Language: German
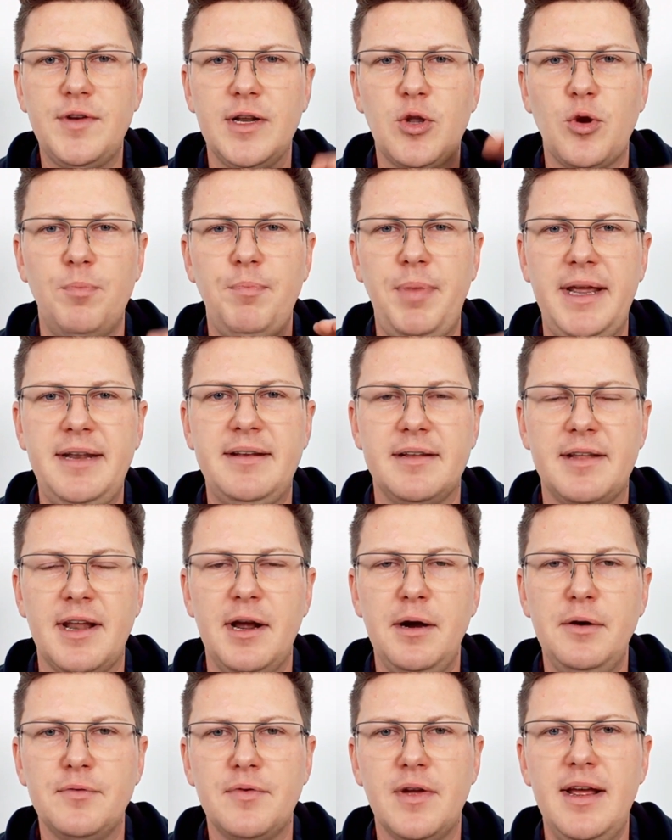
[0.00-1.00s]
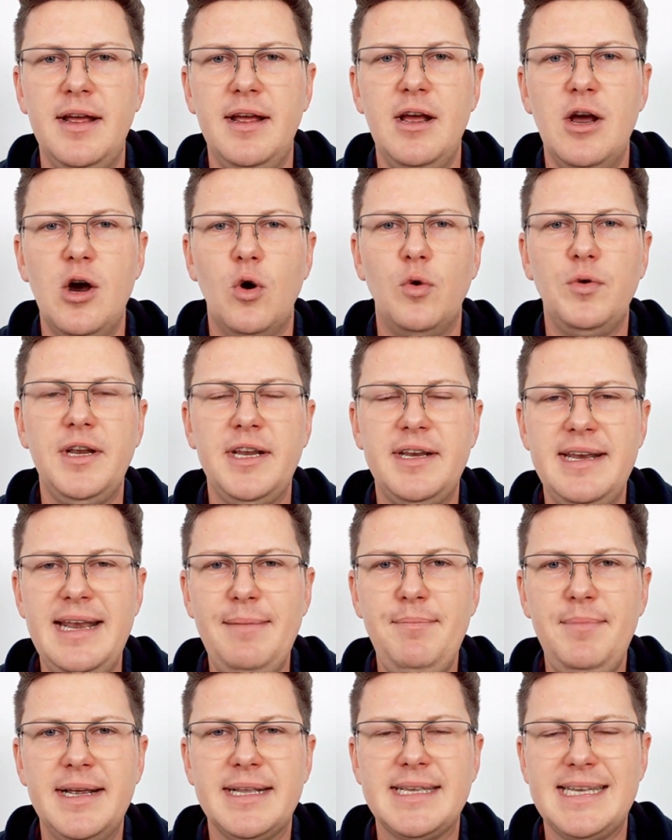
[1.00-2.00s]
der Trompete drauf und ich
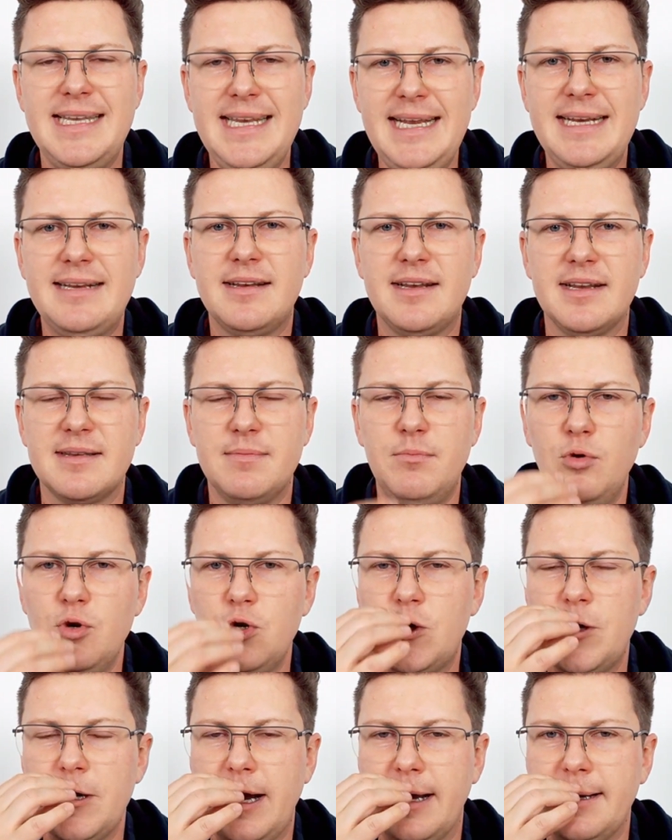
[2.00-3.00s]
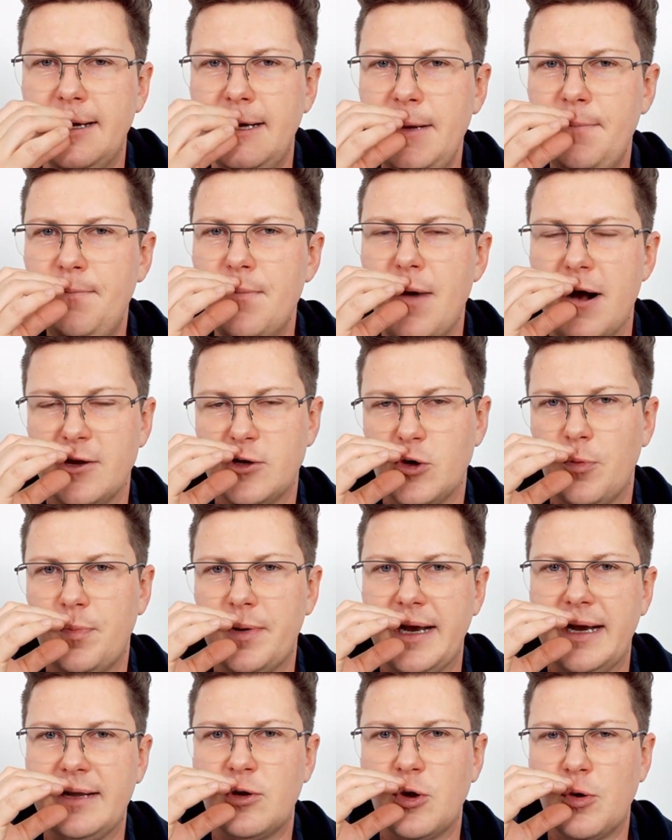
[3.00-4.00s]
nehme jetzt nicht das Mundstück an die Lippen, als ob
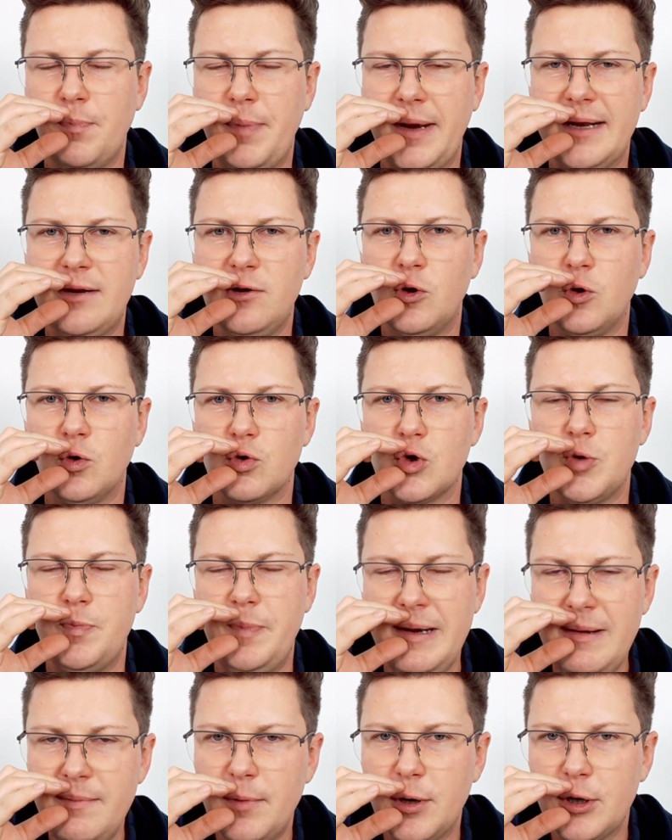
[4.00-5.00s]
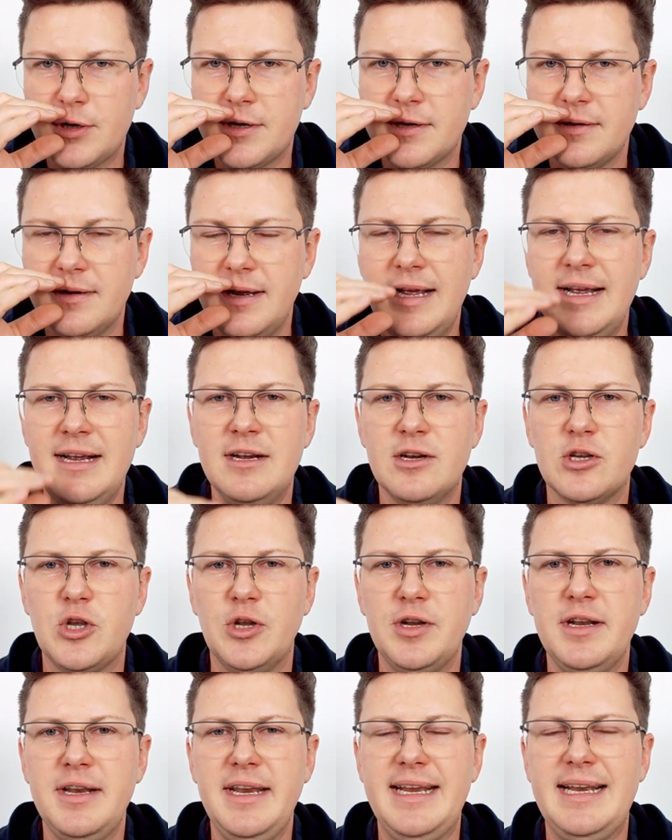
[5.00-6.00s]
ich einen Trompetenton spielen möchte,
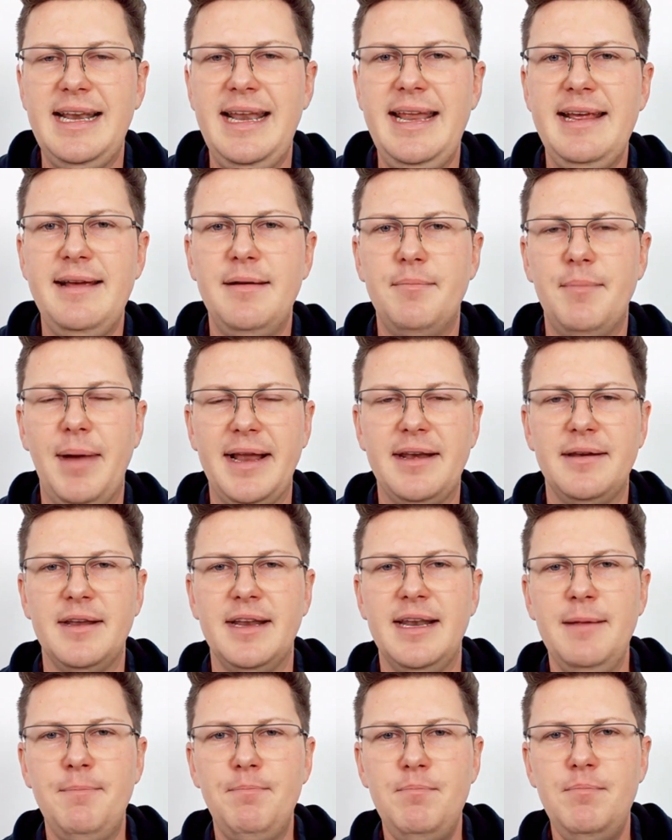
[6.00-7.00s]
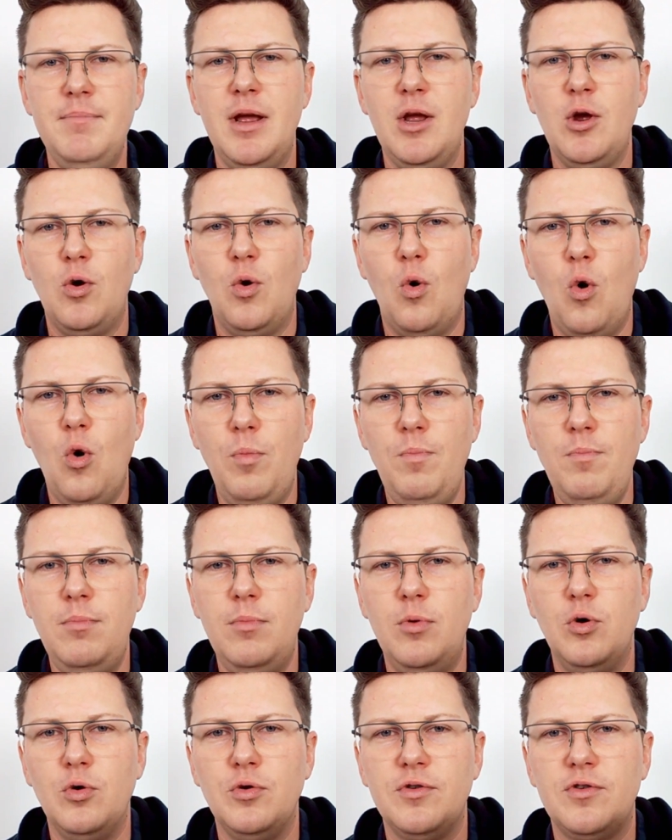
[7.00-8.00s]
sondern ich lege meine Lippen
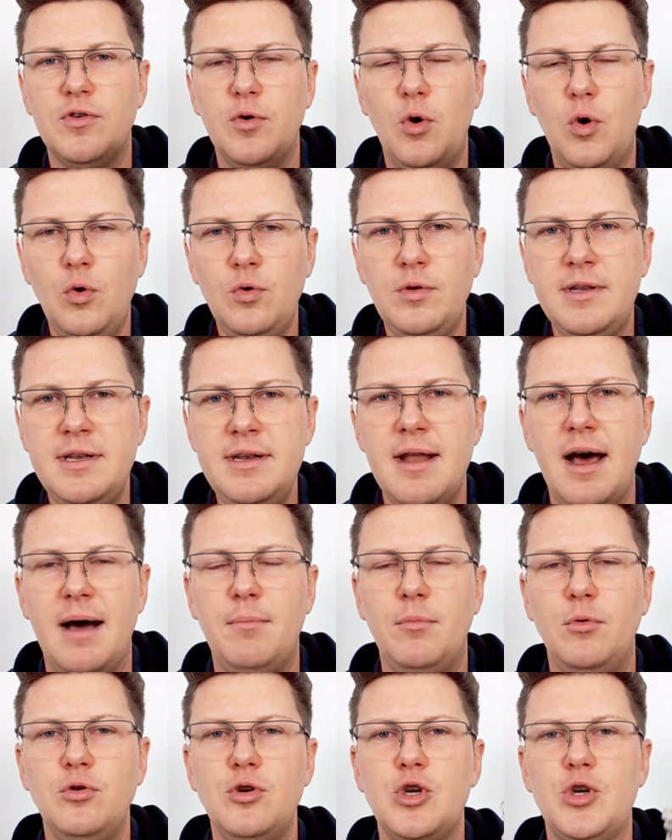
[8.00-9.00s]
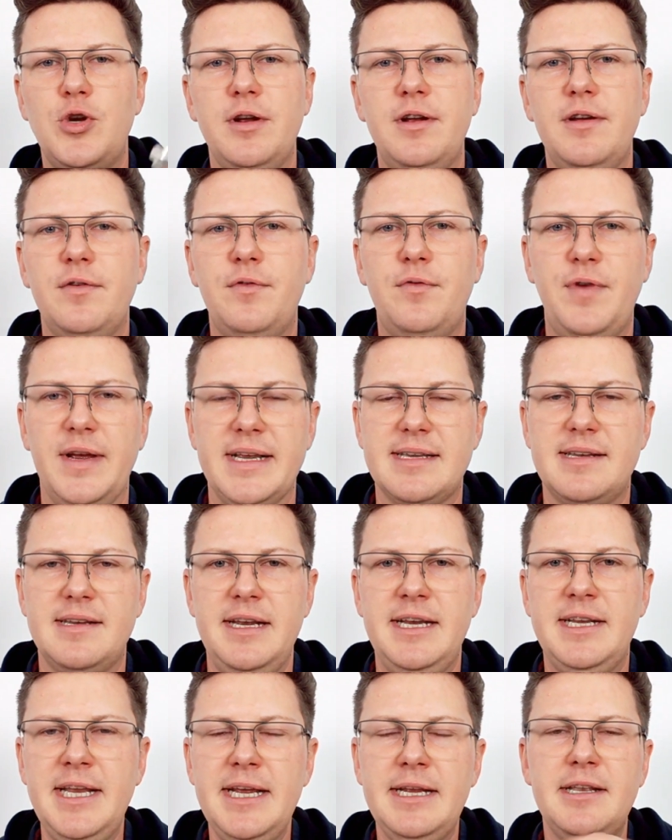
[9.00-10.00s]
oben und unten am Mundstück fest.
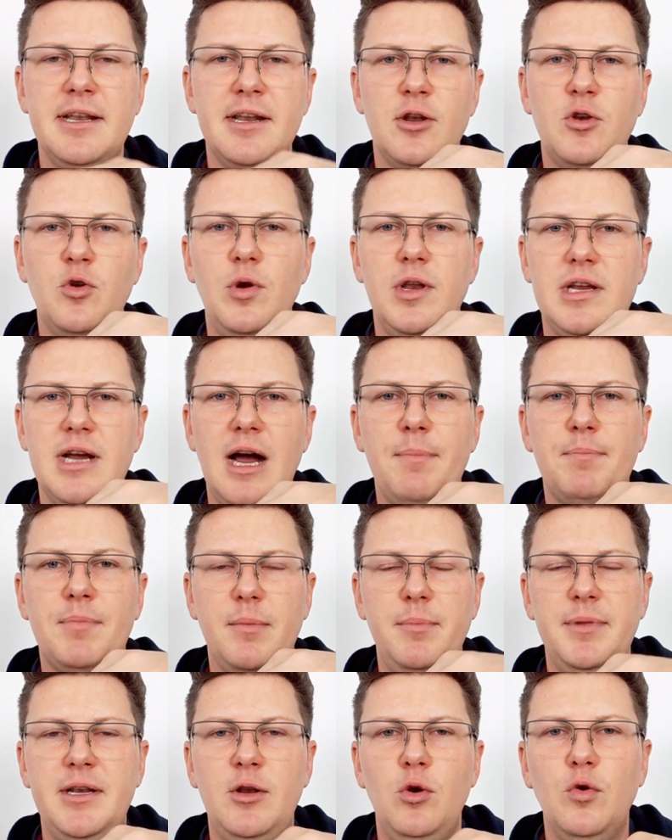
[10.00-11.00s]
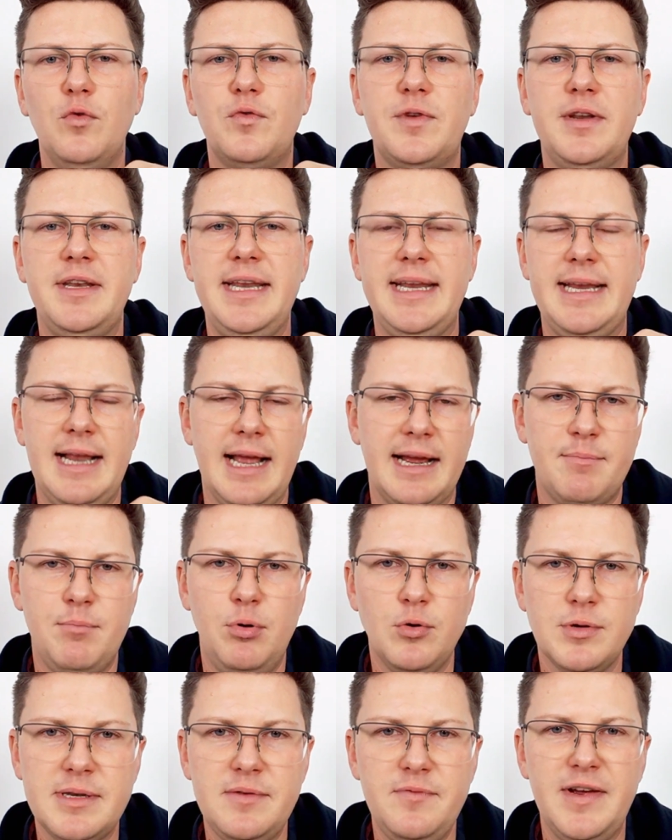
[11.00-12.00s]
Ich dichte natürlich ab, damit die Luft, die ich gleich
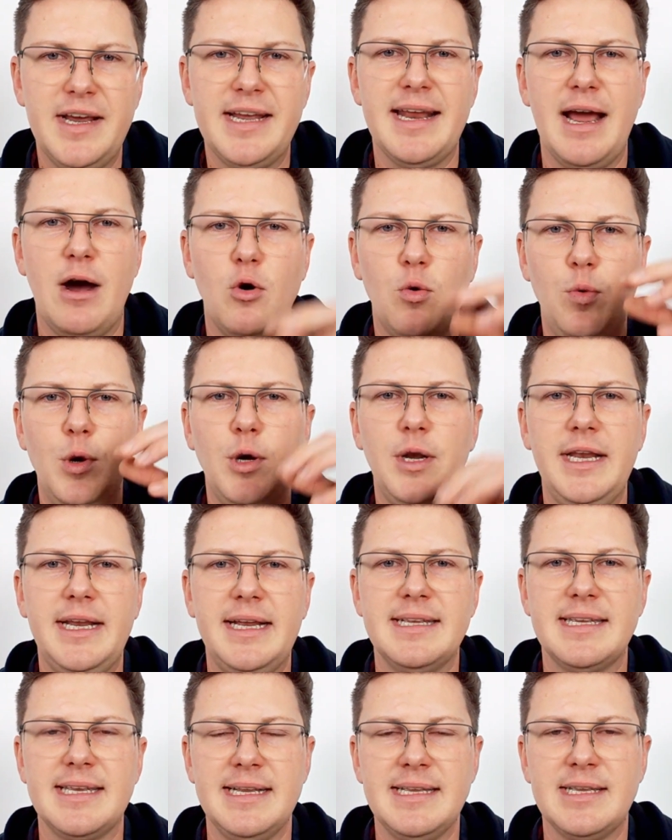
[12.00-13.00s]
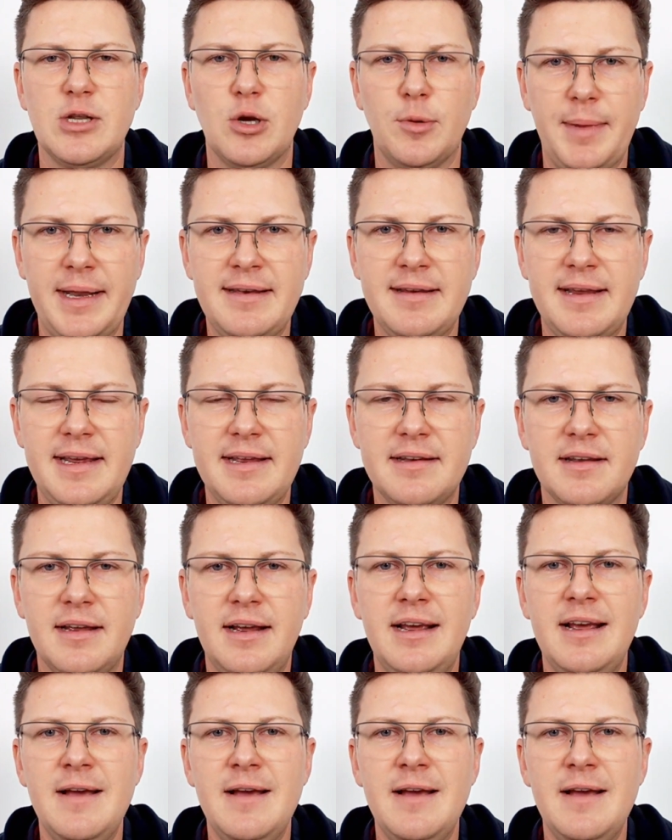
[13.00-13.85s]
pusten werde, auch wirklich ins Instrument geht.